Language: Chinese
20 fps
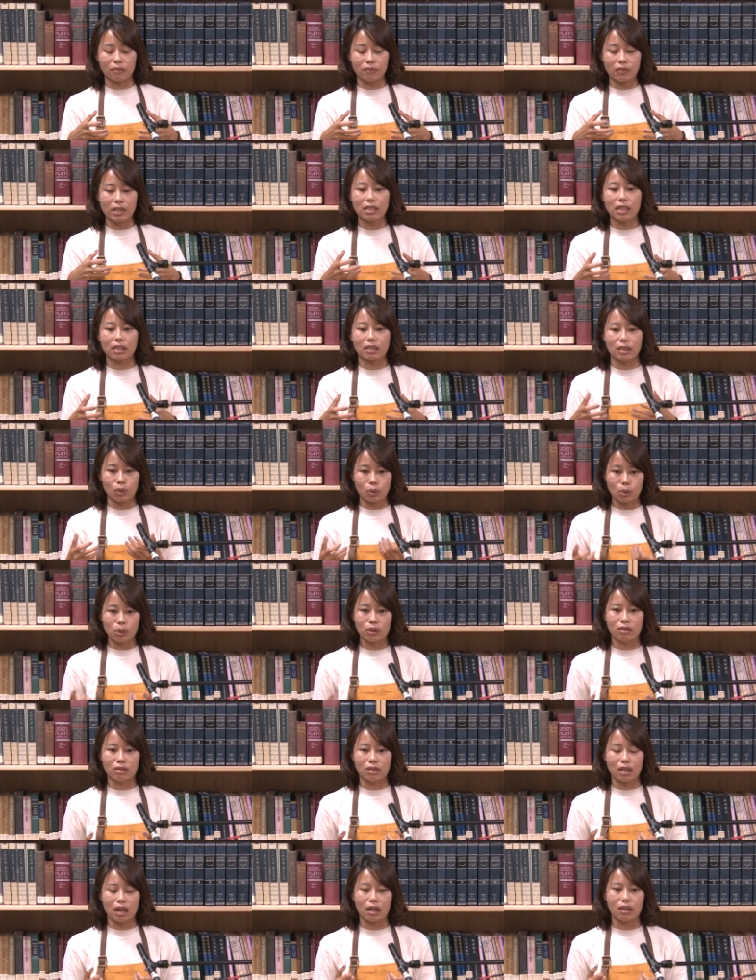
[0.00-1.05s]
非常的
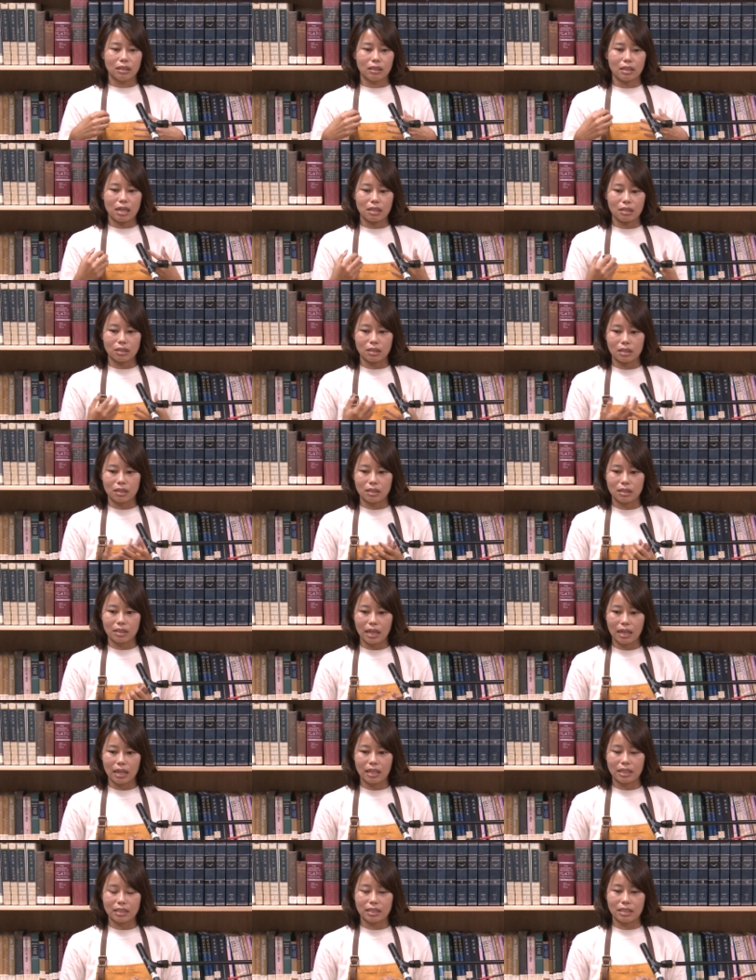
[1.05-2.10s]
困扰，当时莎
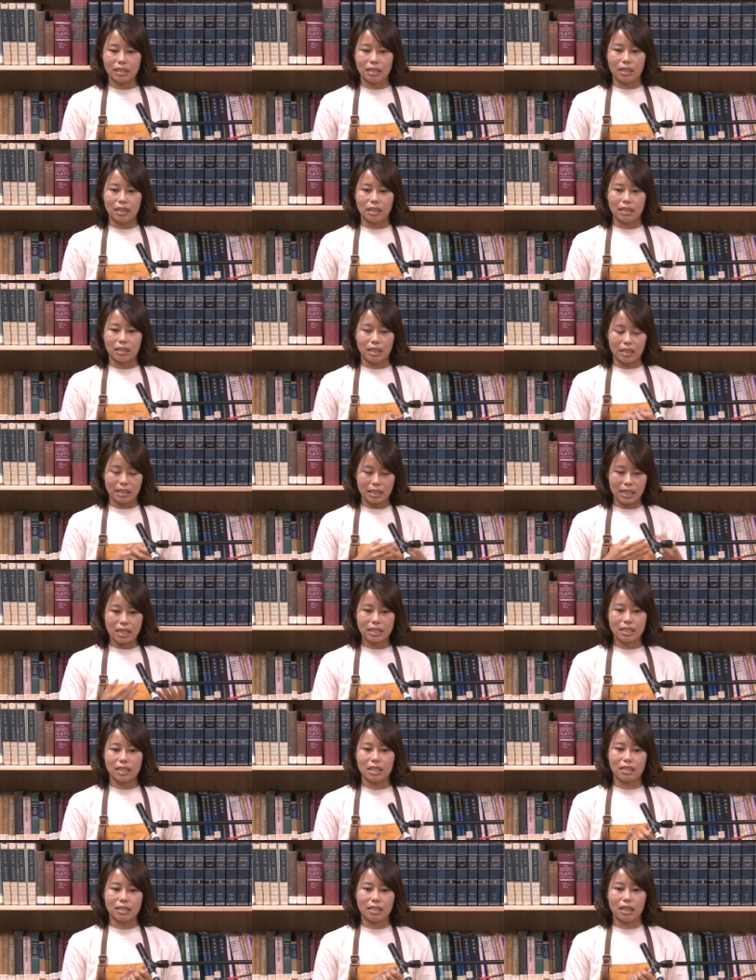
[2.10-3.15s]
拉姐也在
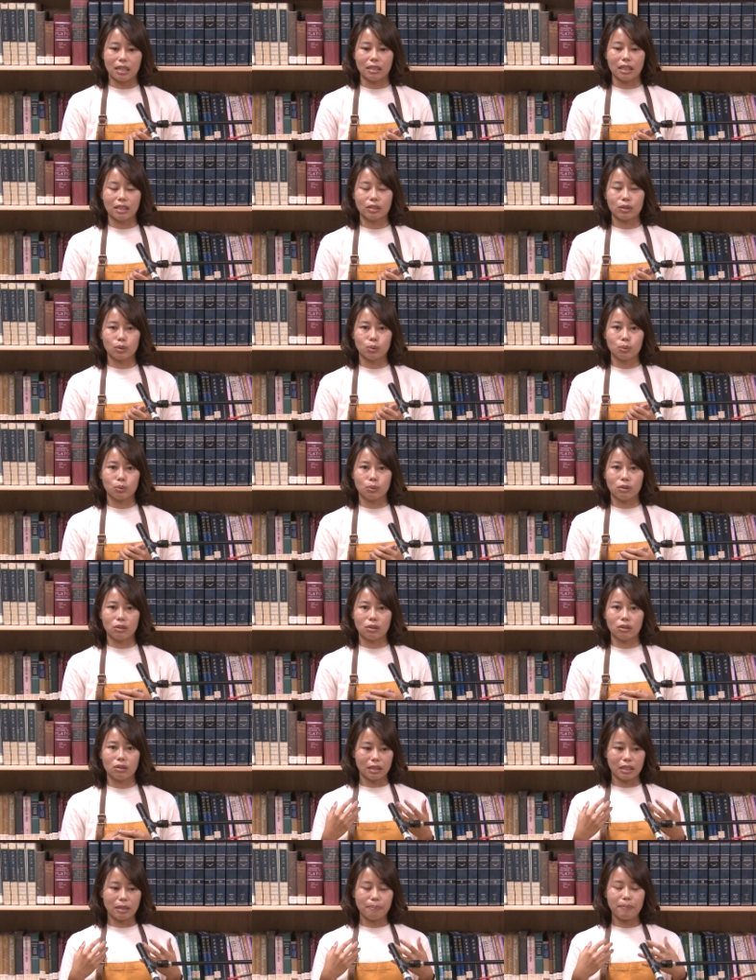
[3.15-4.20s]
现场，她就
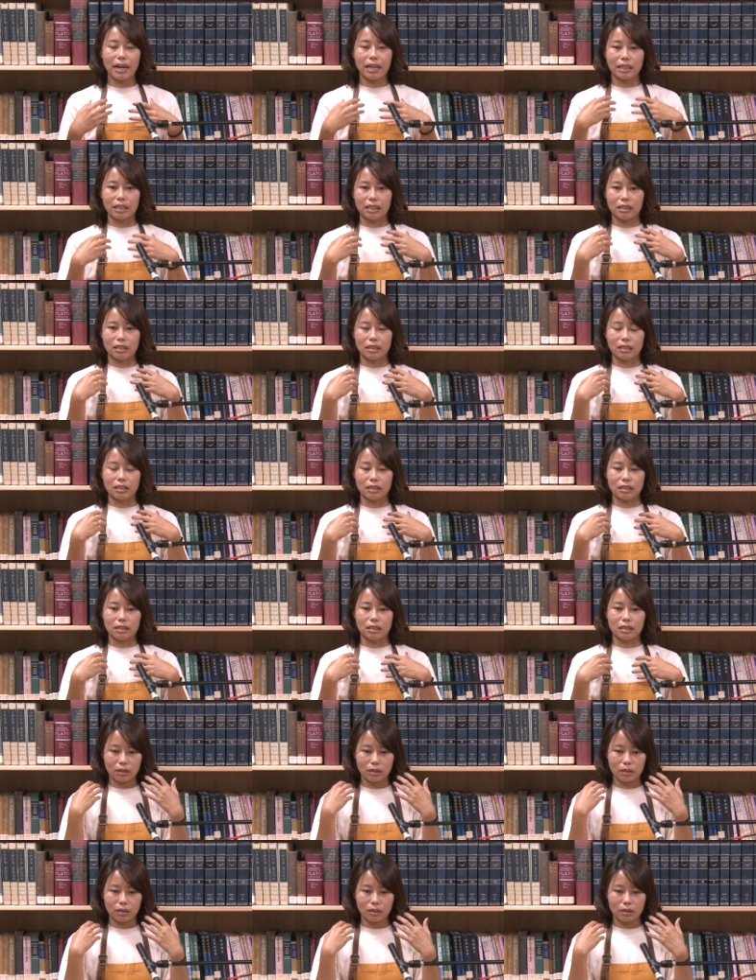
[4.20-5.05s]
说：“你把你的